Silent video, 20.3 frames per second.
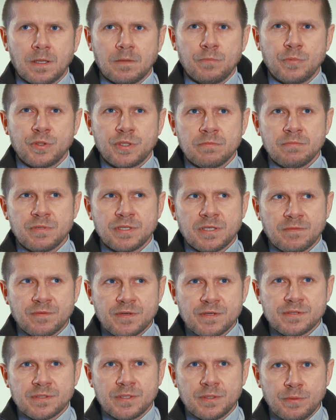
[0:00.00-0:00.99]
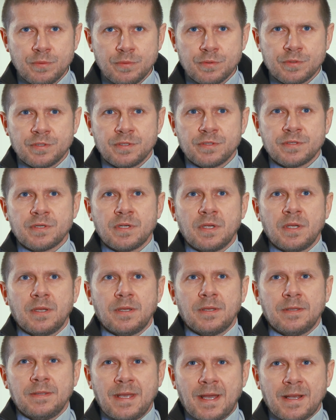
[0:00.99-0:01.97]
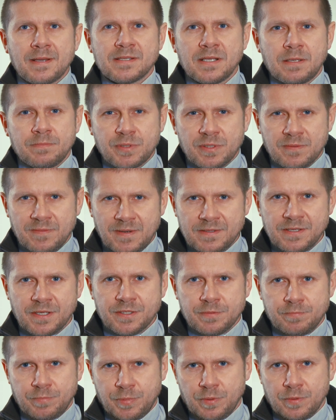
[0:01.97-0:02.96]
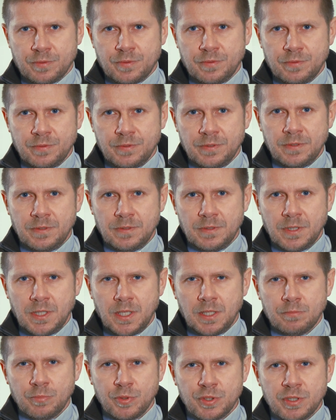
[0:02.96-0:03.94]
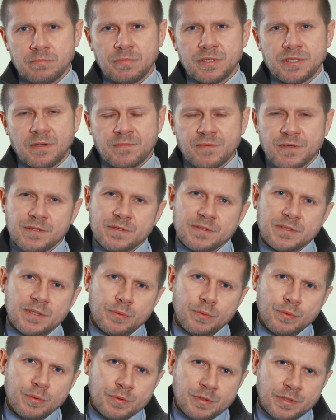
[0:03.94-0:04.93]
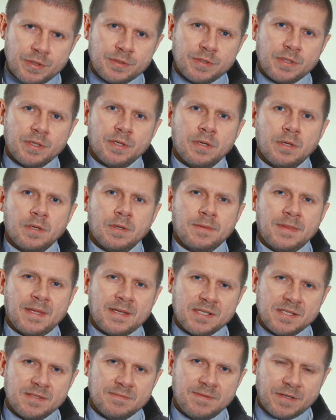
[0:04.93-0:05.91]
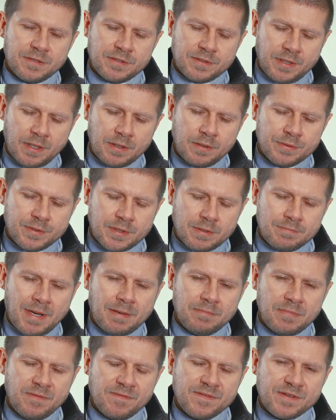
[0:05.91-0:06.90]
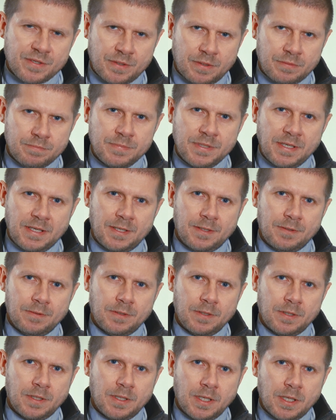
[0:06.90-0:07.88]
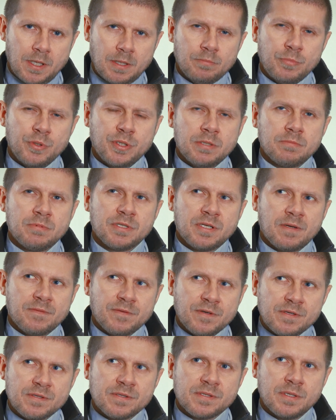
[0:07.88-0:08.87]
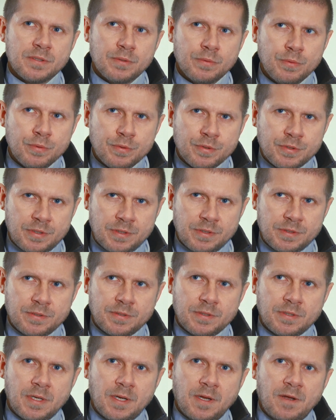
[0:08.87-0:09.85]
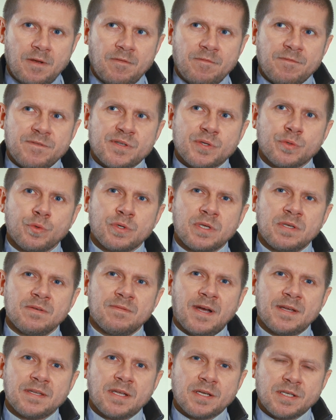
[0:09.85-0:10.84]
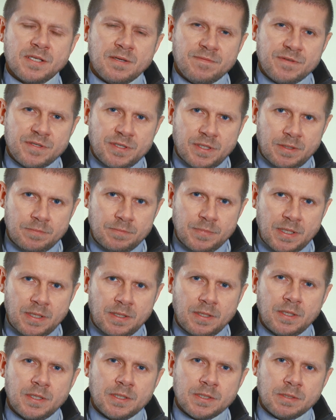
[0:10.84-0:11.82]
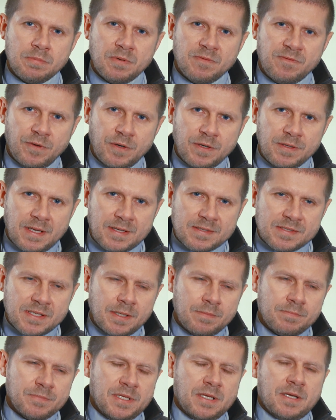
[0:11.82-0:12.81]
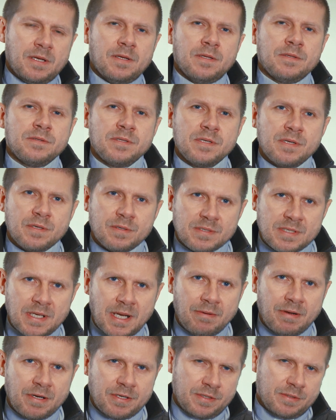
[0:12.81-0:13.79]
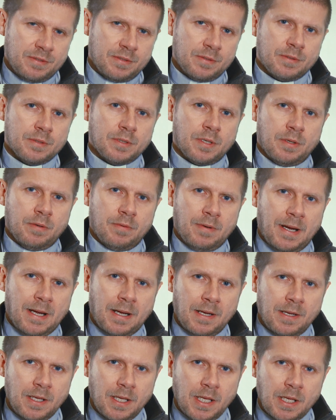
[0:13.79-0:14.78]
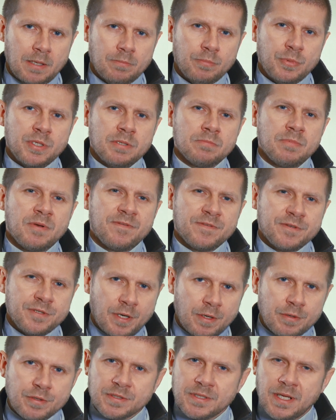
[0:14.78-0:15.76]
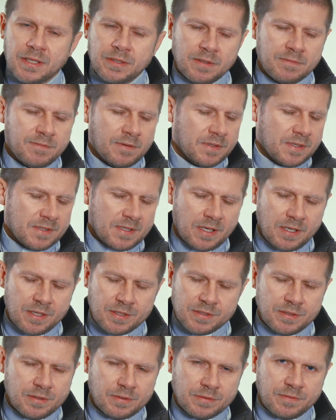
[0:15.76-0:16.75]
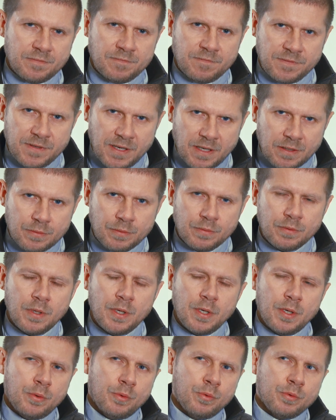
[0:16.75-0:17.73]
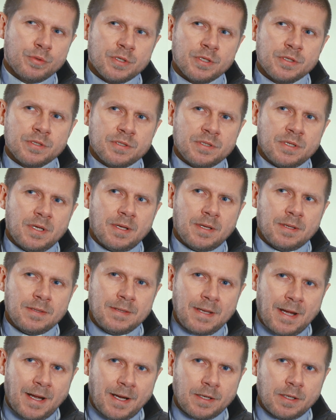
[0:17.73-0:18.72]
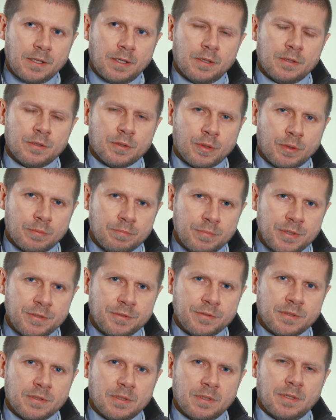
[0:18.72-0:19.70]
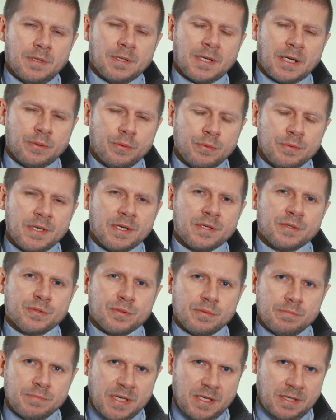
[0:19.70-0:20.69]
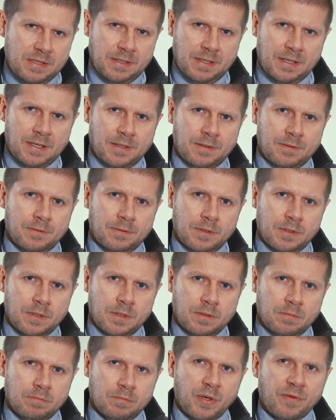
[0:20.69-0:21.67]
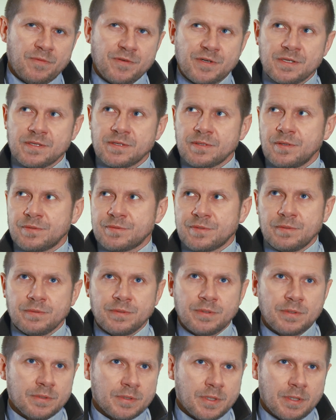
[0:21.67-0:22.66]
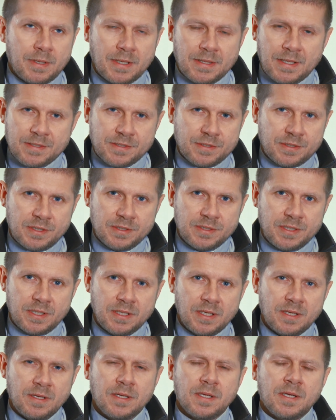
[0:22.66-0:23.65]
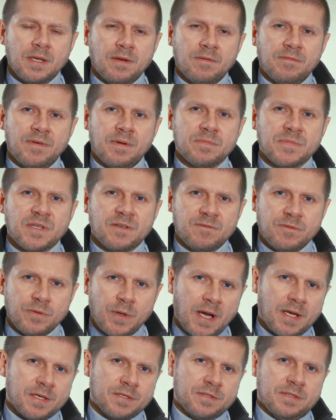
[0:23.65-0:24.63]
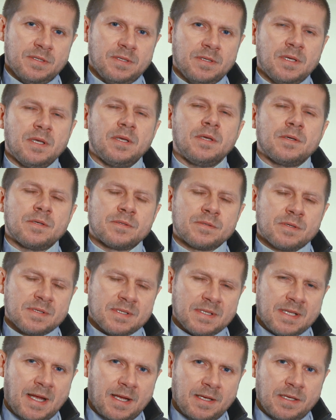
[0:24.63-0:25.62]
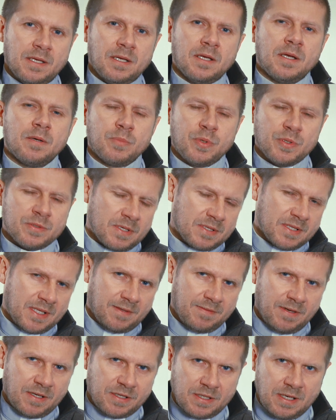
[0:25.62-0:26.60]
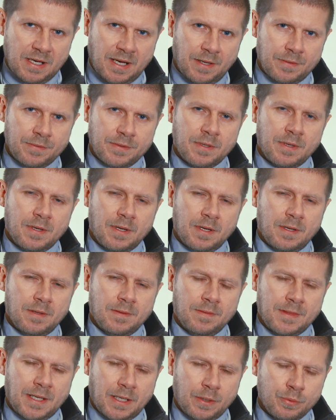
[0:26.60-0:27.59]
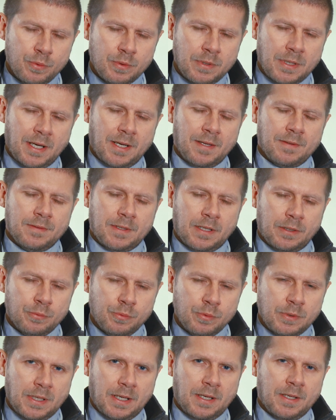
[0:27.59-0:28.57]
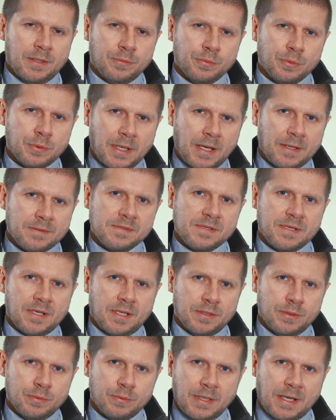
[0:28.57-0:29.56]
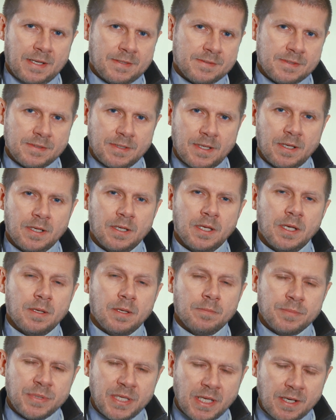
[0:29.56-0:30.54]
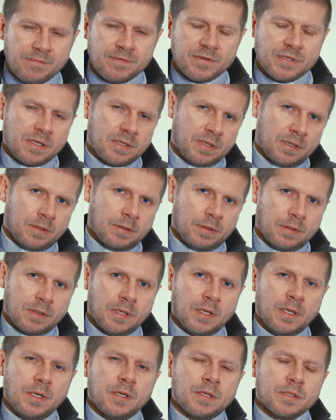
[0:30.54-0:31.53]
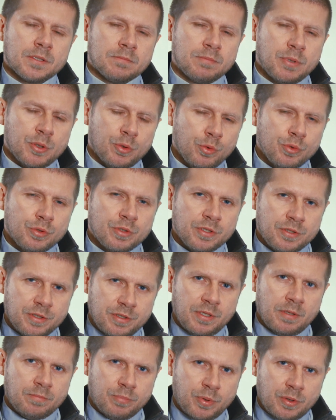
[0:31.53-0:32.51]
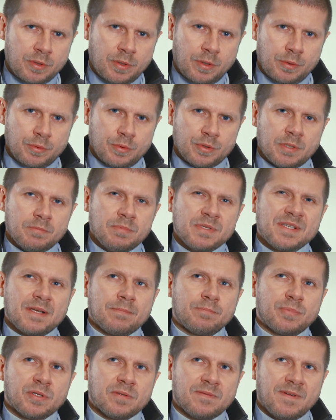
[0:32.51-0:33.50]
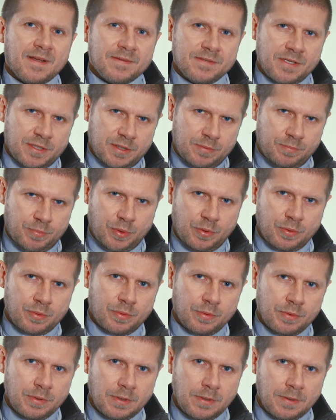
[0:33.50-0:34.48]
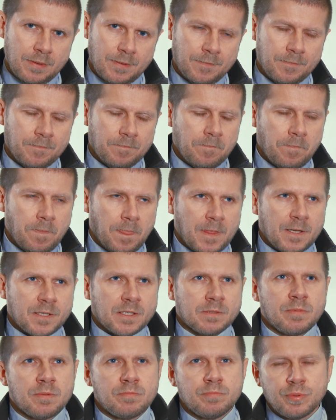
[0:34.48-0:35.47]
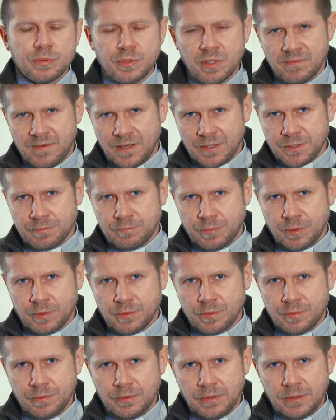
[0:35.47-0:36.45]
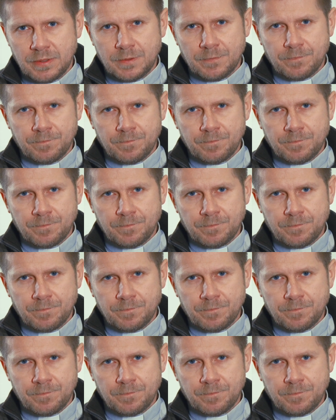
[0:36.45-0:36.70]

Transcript: Musimy się wszyscy uczyć, jak zaprowadzać pokój. Musimy się wszyscy uczyć nazywać tego, co mamy w sobie. Musimy się wszyscy uczyć wsłuchiwania się w siebie, żeby wojna ze mnie nie rozlała się dookoła. Musimy wciąż na nowo, niezależnie od wieku, uczyć się, jak robić rachunek sumienia bo wszystko, co dookoła nas się dzieje, we mnie włazi, zostaje, pozostawia ślad. Nauka, nauka, edukacja, edukacja. Pierwszy krok, żeby uczyć się pokoju, żeby zaprowadzać pokój, żeby budować pokój.